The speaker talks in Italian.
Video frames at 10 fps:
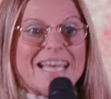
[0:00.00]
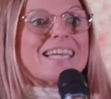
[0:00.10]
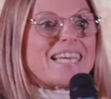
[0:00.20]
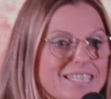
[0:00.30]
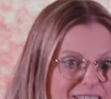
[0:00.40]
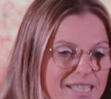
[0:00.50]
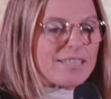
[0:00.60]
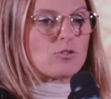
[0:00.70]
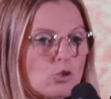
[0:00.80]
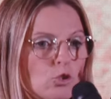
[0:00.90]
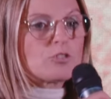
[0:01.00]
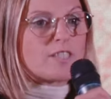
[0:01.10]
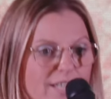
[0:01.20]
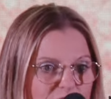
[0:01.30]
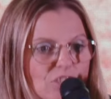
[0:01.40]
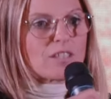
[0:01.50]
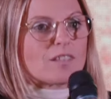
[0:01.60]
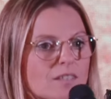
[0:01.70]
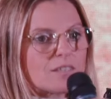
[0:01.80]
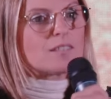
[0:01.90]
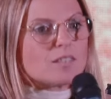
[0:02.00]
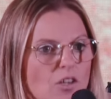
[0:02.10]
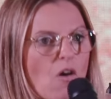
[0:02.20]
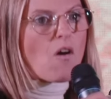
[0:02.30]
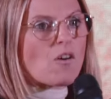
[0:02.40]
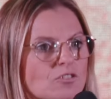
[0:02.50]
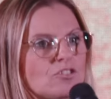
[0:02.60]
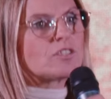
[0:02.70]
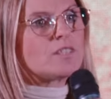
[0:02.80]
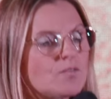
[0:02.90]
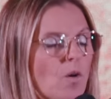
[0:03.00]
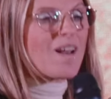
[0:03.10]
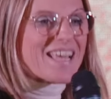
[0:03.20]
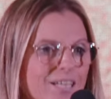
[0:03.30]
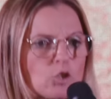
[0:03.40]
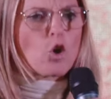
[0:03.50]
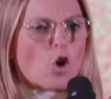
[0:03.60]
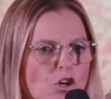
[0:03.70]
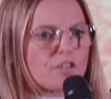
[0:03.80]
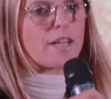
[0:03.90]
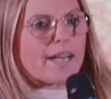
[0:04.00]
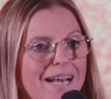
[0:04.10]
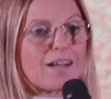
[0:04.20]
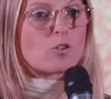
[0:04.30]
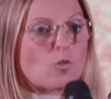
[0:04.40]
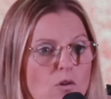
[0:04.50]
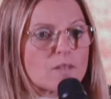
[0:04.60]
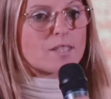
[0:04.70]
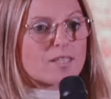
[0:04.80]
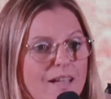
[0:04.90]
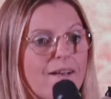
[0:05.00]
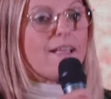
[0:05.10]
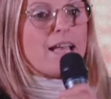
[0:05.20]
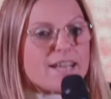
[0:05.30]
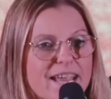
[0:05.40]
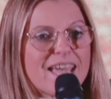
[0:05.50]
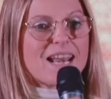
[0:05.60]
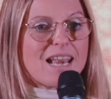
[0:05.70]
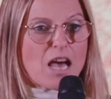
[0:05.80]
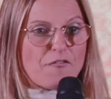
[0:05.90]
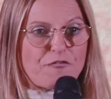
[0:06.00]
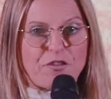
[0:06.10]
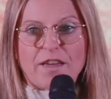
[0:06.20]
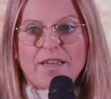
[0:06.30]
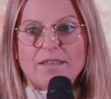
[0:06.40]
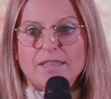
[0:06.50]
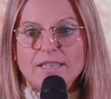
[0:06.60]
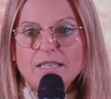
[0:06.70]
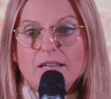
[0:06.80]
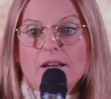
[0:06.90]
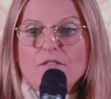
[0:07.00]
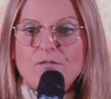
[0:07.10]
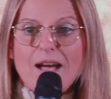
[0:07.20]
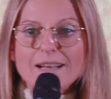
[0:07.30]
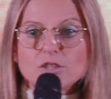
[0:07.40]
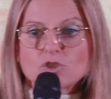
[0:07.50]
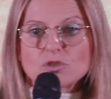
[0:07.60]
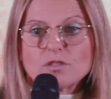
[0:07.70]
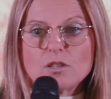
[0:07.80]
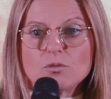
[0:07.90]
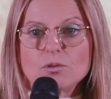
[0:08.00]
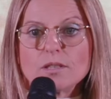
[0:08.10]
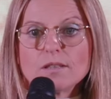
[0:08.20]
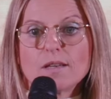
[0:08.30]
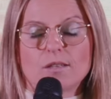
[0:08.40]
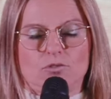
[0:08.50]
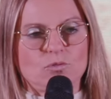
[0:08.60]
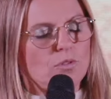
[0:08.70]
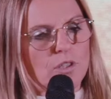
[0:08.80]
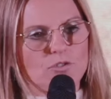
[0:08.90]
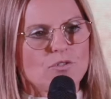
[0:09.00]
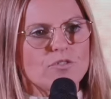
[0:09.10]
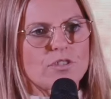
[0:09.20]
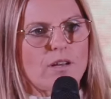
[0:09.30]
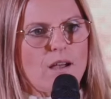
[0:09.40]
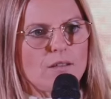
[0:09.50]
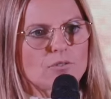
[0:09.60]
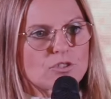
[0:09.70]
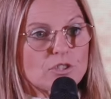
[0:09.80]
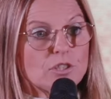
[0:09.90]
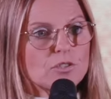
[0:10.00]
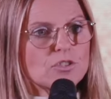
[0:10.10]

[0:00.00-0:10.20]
che se tu decidi oggi di voler correre la corsa nella fede verso di Lui, tu raggiungerai o sì o